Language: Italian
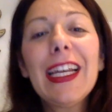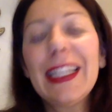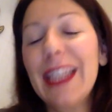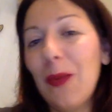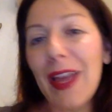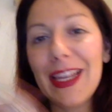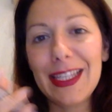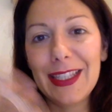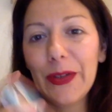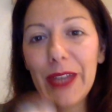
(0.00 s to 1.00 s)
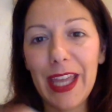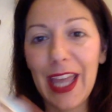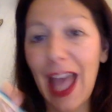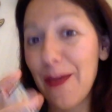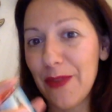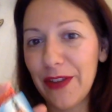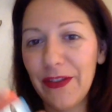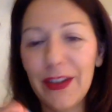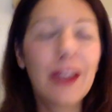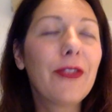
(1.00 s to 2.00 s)
del maestro che hai
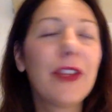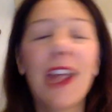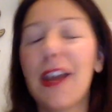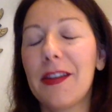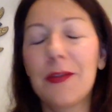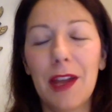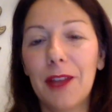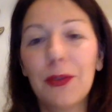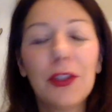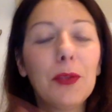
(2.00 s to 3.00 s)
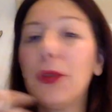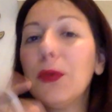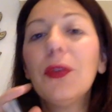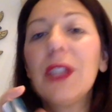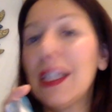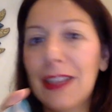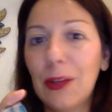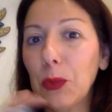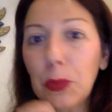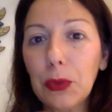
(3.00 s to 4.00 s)
preferito, ti ha risuonato di più, ti è
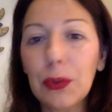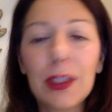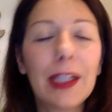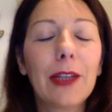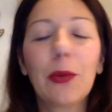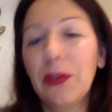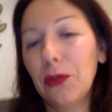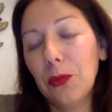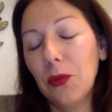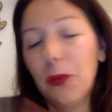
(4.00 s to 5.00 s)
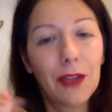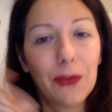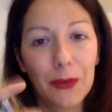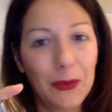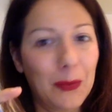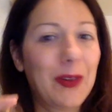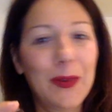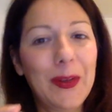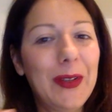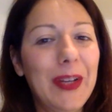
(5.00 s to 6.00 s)
stato più utile in questo momento, insomma,
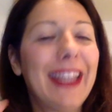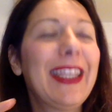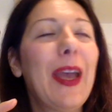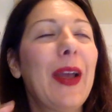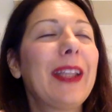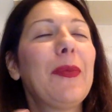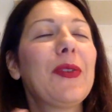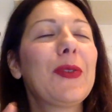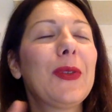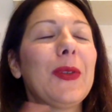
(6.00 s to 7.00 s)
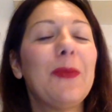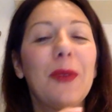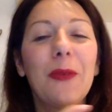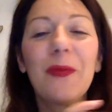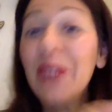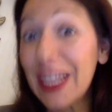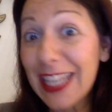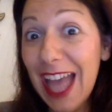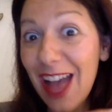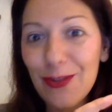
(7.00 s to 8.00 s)
quello che ti è, ti è piaciuto di più.
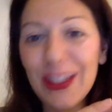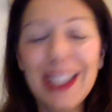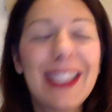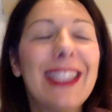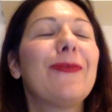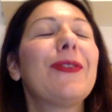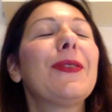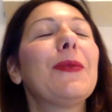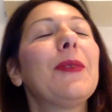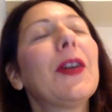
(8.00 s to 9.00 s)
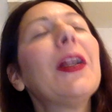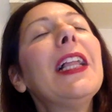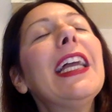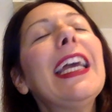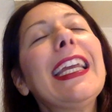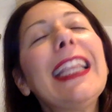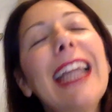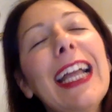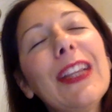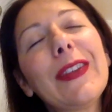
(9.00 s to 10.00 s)
Vediamo, iniziamo subito.
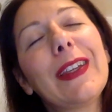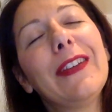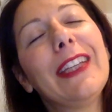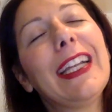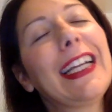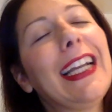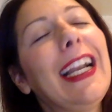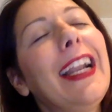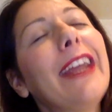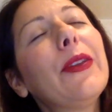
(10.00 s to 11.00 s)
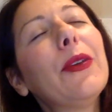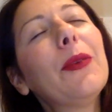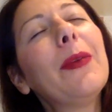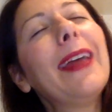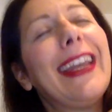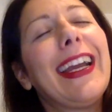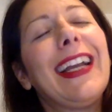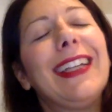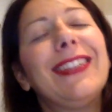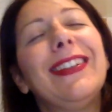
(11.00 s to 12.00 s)
Intanto iscriviti al canale YouTube e
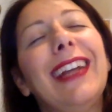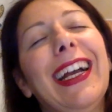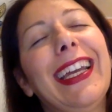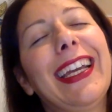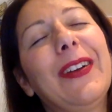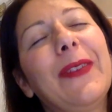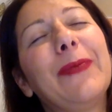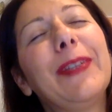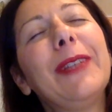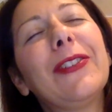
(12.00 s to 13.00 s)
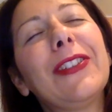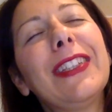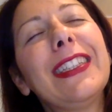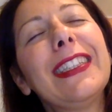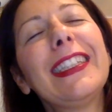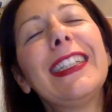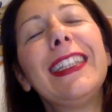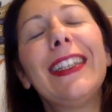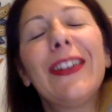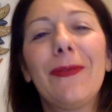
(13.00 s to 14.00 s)
regalaci un like. Primo
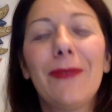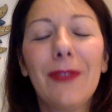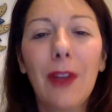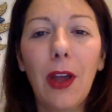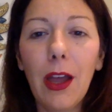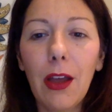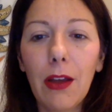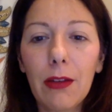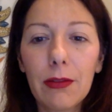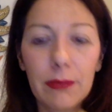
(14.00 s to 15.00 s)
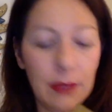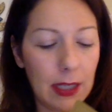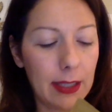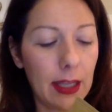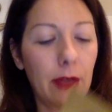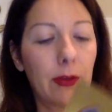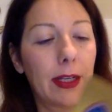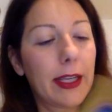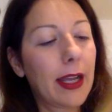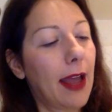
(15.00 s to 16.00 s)
consiglio. Oh, saltata
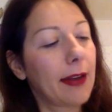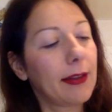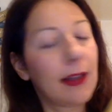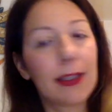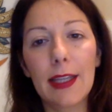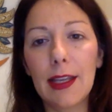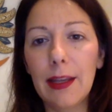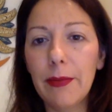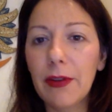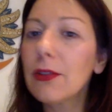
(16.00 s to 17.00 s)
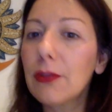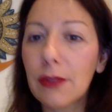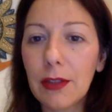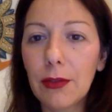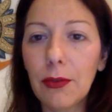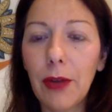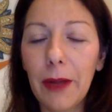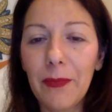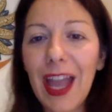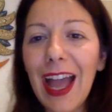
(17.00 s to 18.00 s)
qualche carta? Sì, le prendo tutte e
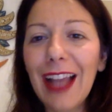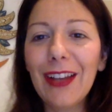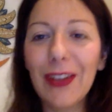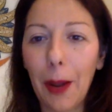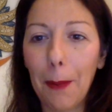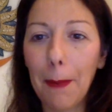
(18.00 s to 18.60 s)
due. Allora,